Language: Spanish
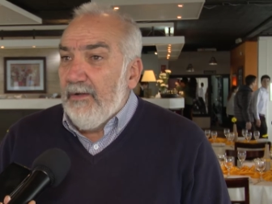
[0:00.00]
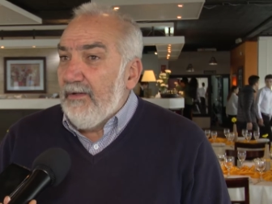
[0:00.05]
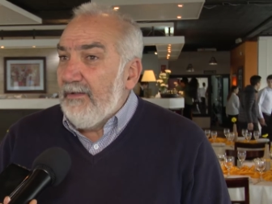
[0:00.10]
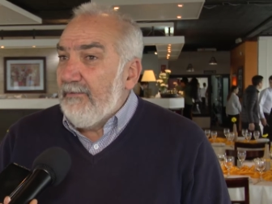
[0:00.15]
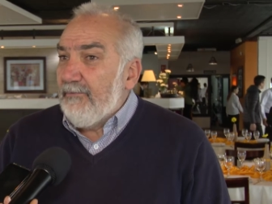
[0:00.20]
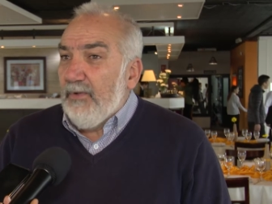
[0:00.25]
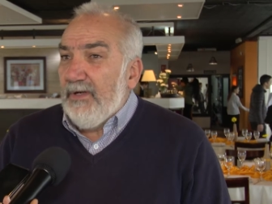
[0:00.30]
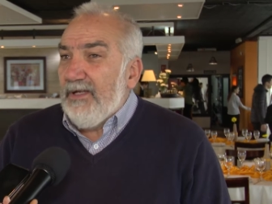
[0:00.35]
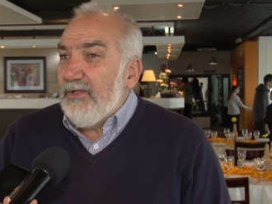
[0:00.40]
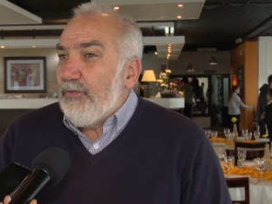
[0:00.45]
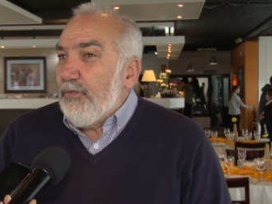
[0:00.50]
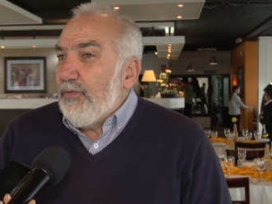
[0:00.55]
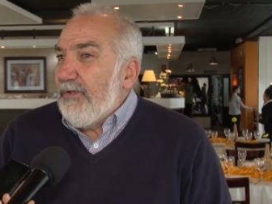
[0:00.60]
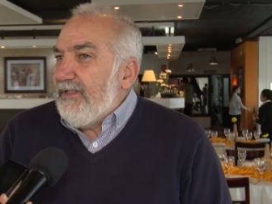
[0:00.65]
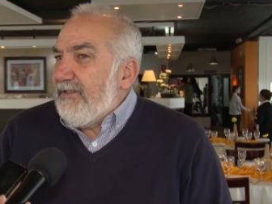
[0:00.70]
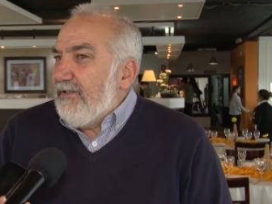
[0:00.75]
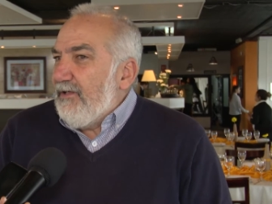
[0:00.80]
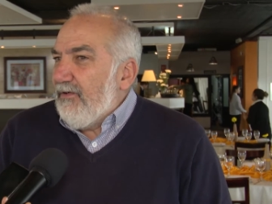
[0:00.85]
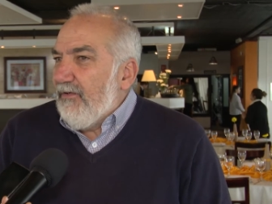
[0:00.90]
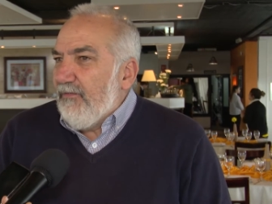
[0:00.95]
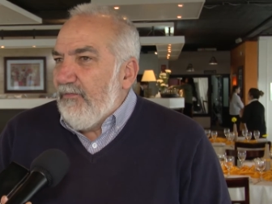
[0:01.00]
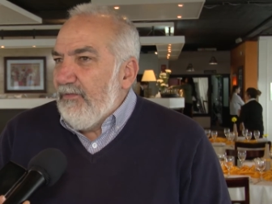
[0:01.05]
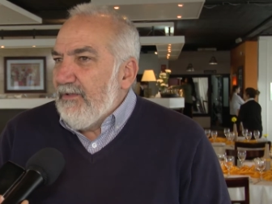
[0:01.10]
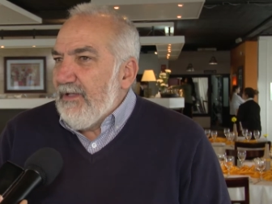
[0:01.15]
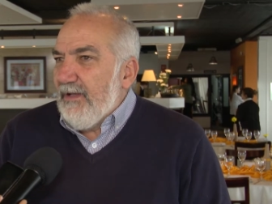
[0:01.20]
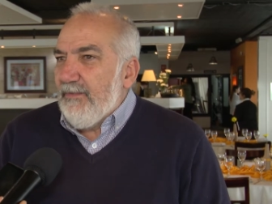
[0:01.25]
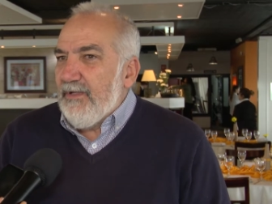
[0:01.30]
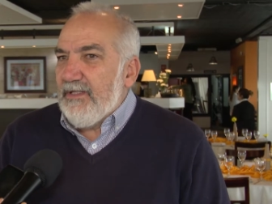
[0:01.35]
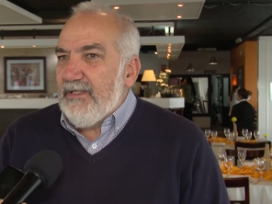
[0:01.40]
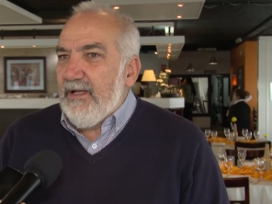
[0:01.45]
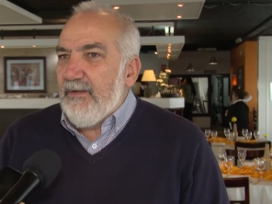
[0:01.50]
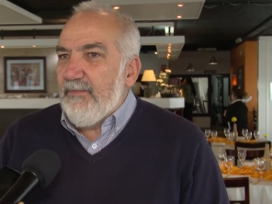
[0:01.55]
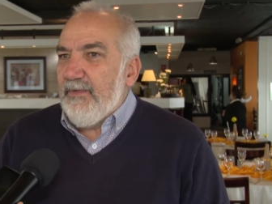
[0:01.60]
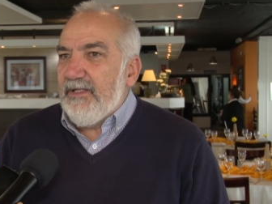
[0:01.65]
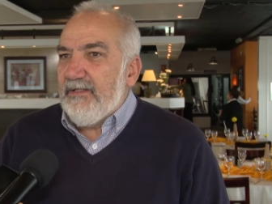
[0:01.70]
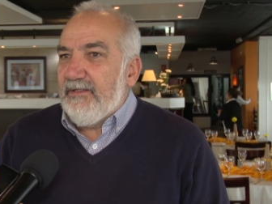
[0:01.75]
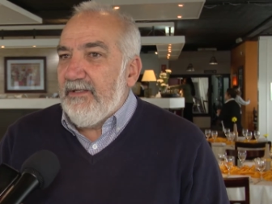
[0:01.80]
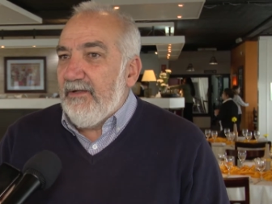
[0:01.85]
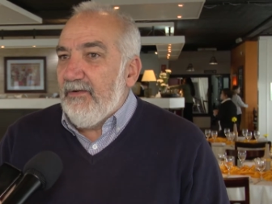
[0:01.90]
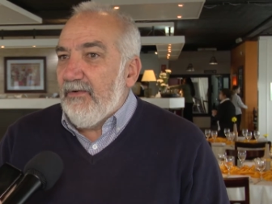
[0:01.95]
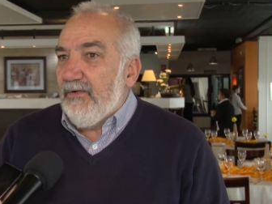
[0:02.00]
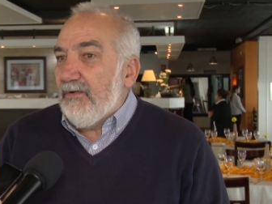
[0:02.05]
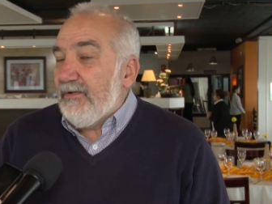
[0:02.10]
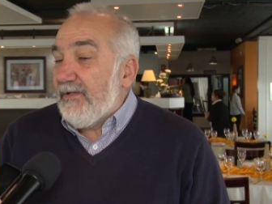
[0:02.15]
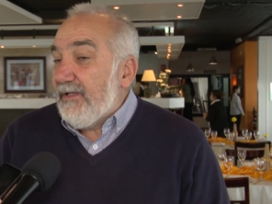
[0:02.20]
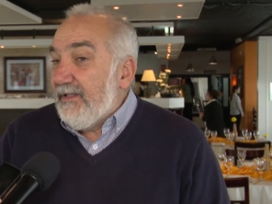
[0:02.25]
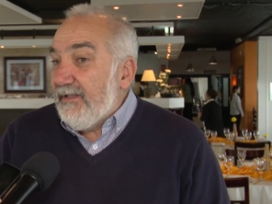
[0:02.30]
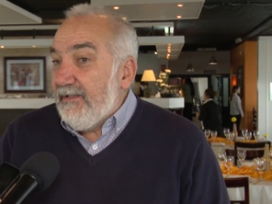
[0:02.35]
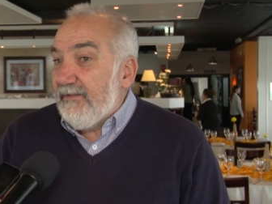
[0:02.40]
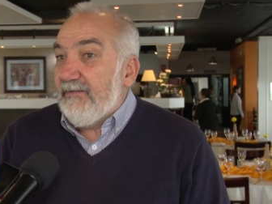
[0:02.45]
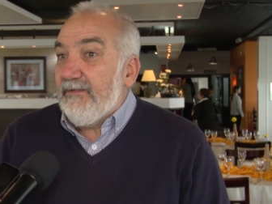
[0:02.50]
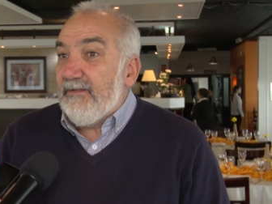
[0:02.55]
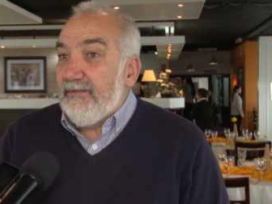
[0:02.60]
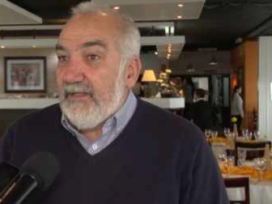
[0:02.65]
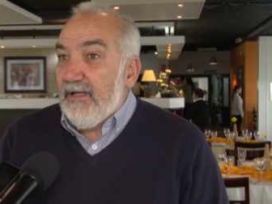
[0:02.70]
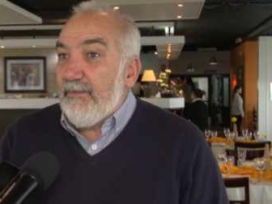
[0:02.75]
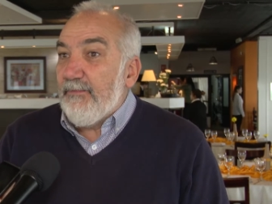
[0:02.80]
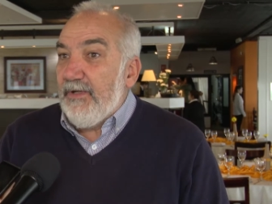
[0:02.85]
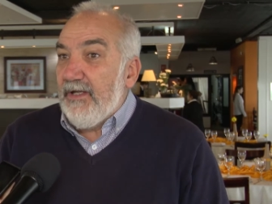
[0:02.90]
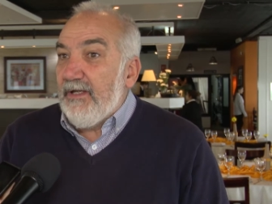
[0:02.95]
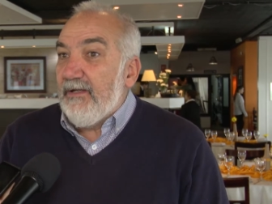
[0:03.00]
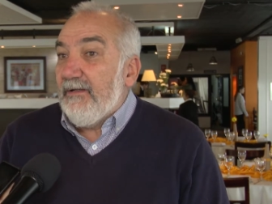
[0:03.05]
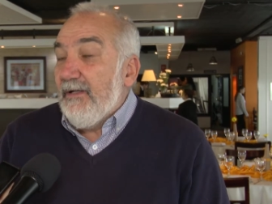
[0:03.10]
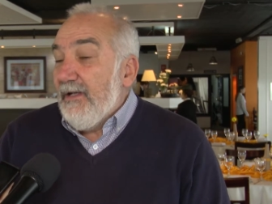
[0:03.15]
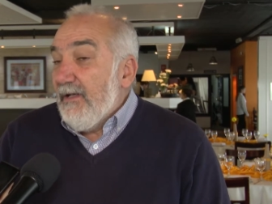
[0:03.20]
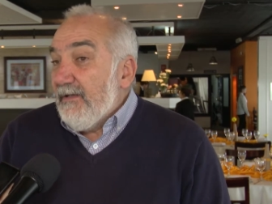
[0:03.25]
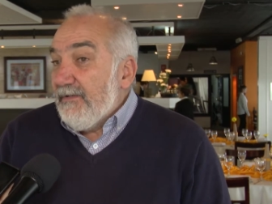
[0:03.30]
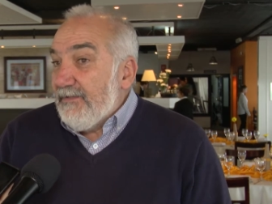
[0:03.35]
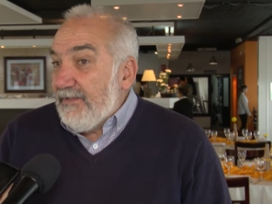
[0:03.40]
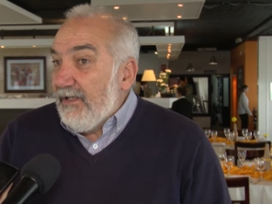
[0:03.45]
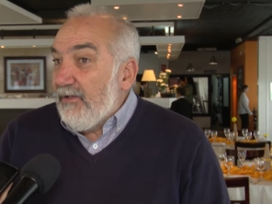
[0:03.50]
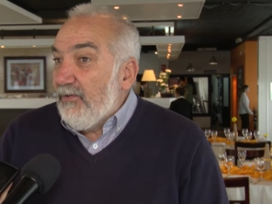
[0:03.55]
en lugares turísticos fundamentalmente o que también se